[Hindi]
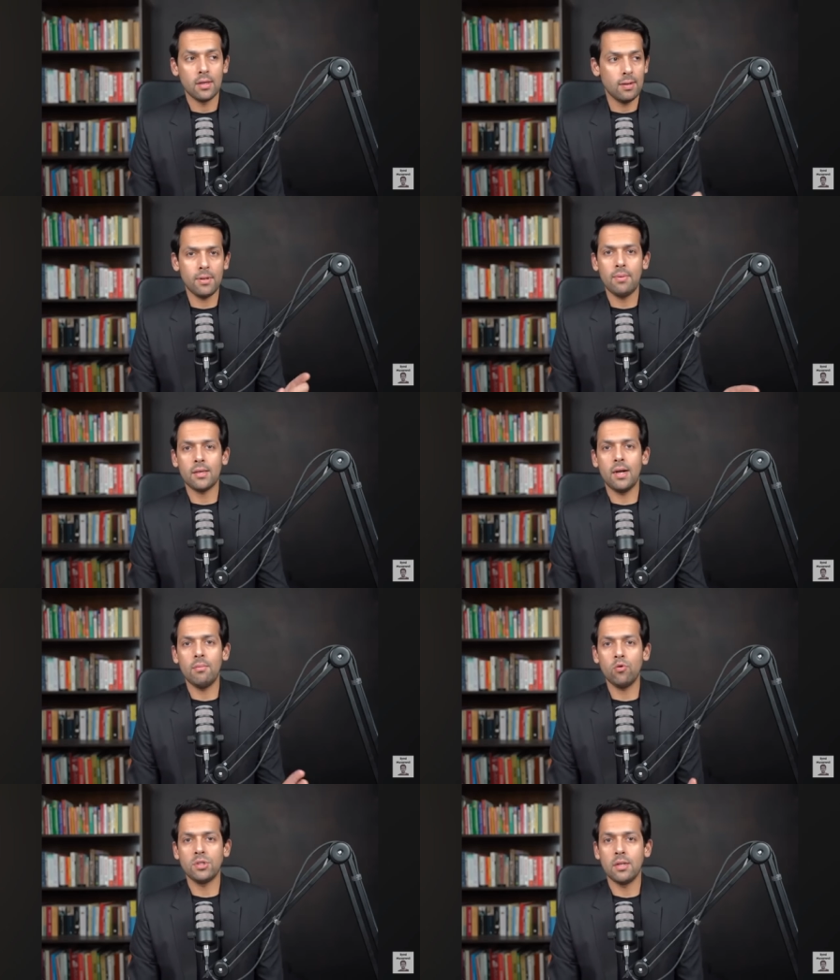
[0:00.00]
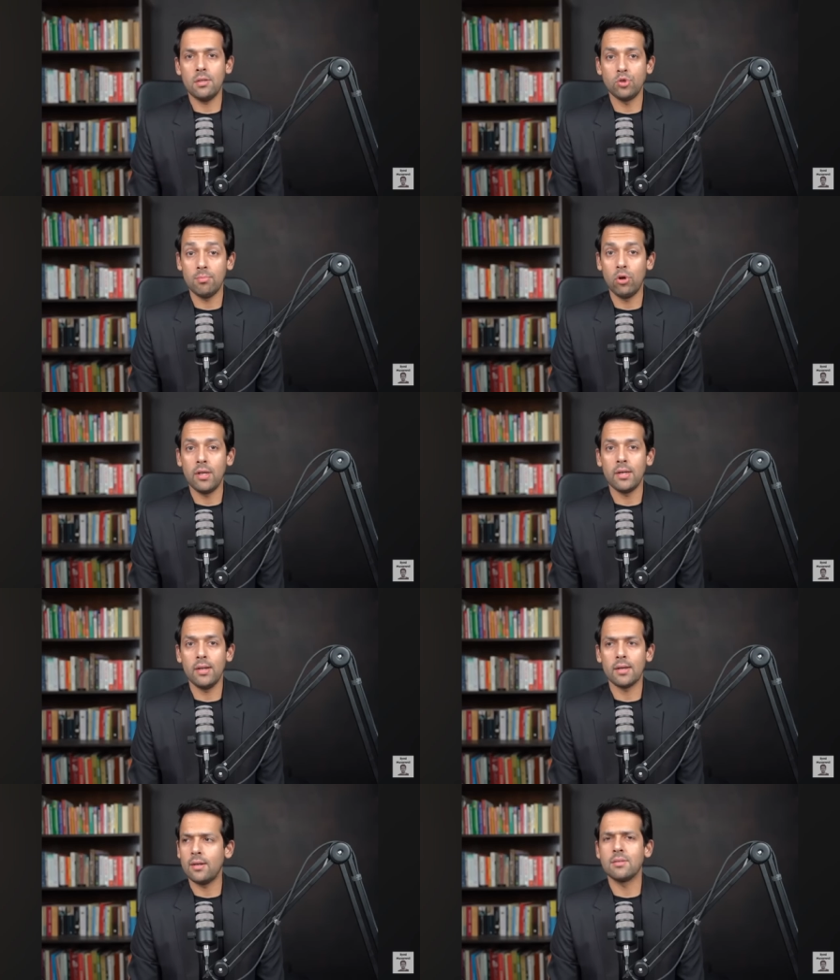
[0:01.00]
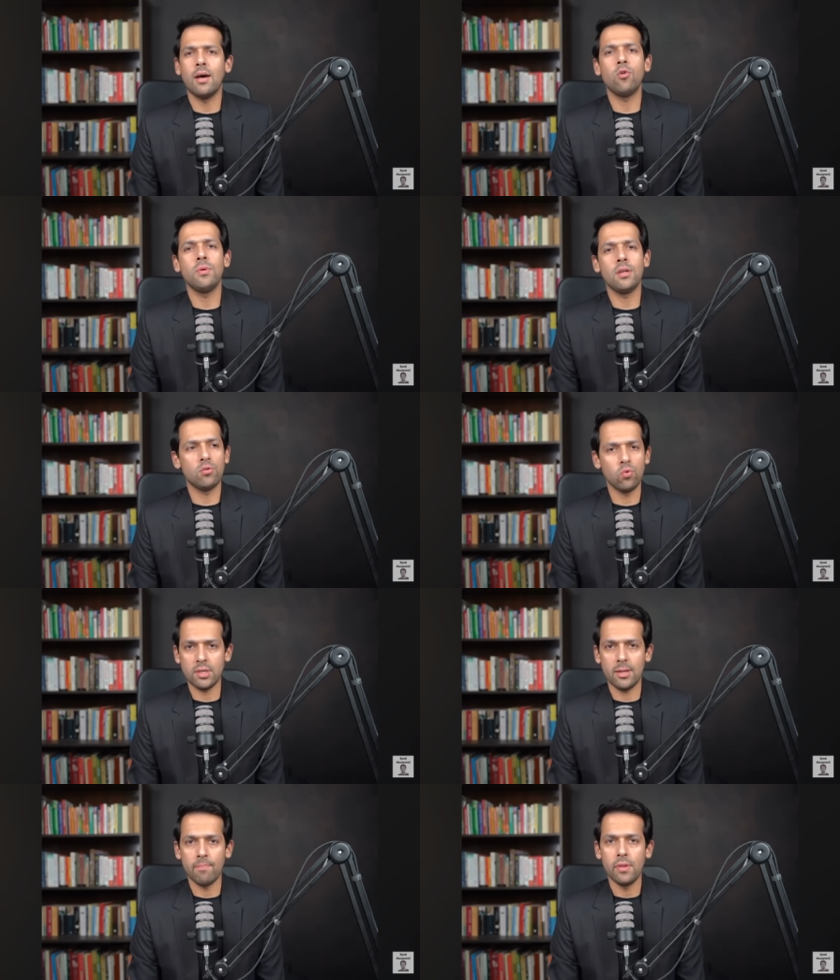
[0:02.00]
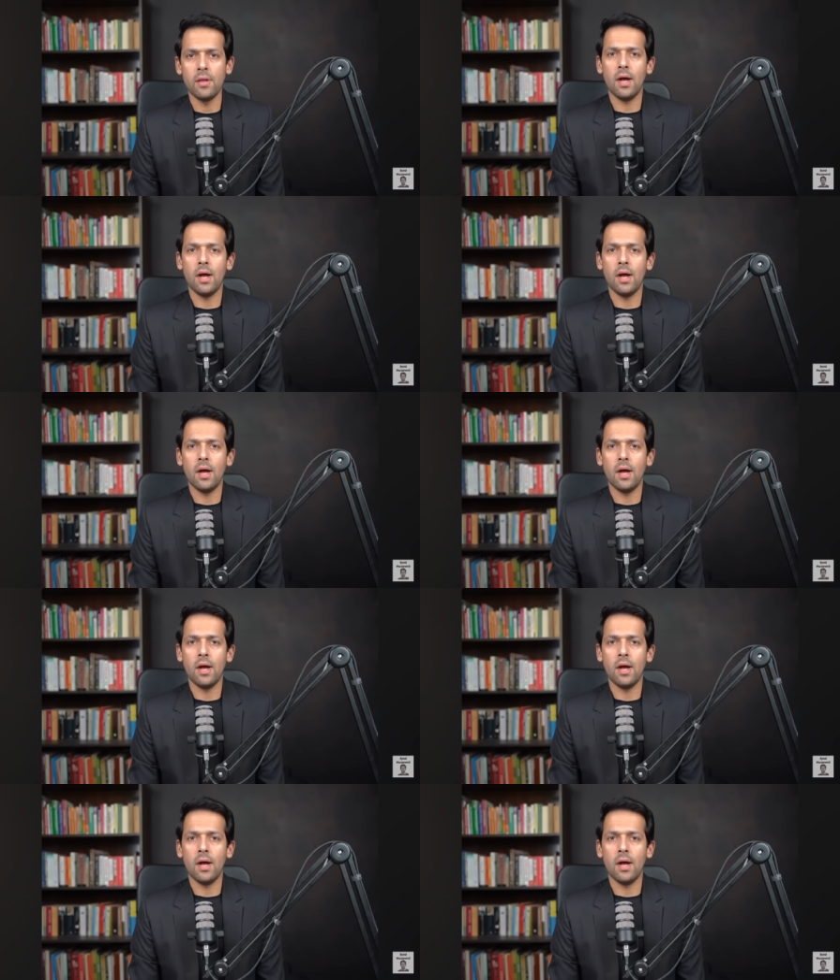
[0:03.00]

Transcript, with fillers: कि अपने बैकयार्ड में कुछ ज्यादा हो जाए बोलेंगे नहीं लेकिन हज़ारों मील दूर से